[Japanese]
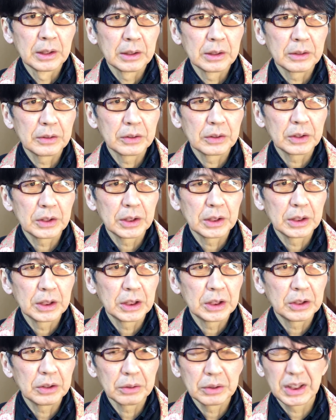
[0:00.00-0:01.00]
でそして
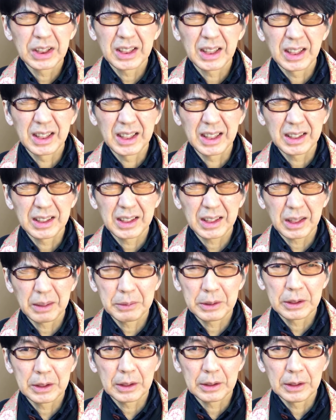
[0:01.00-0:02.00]
日照時間がやった
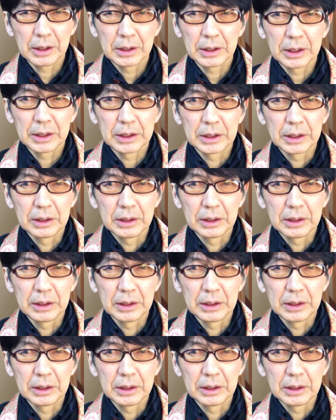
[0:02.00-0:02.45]
らめったら長い